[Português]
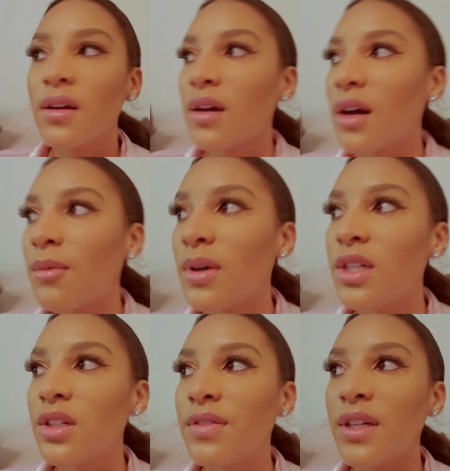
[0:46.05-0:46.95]
Eu não tenho
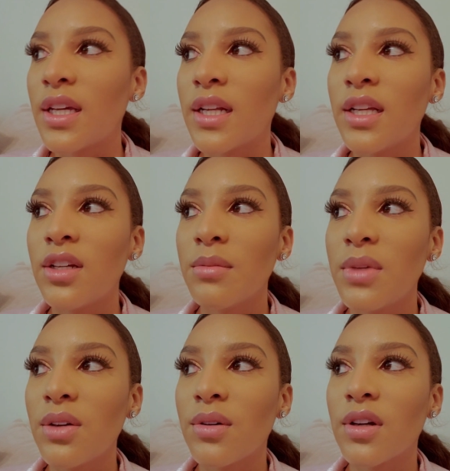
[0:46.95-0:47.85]
muita
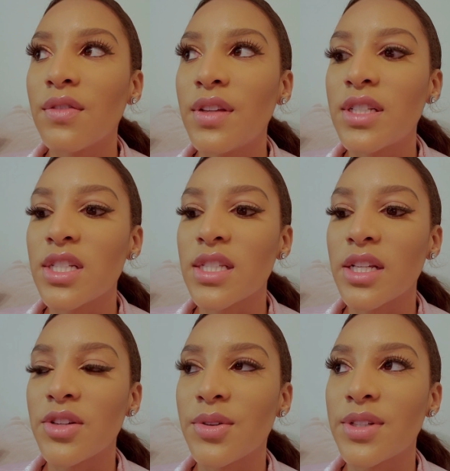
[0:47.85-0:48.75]
certeza se ele não
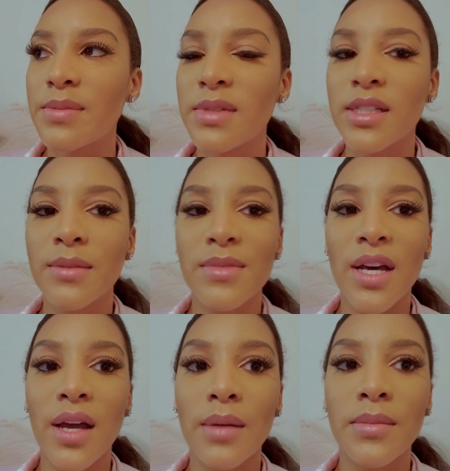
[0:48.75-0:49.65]
escuta ou se ele só tá me
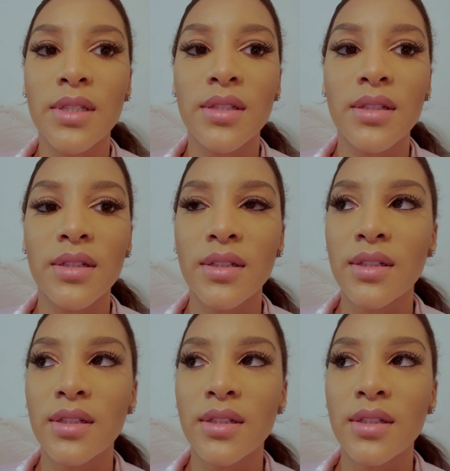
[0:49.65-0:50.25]
ignorando.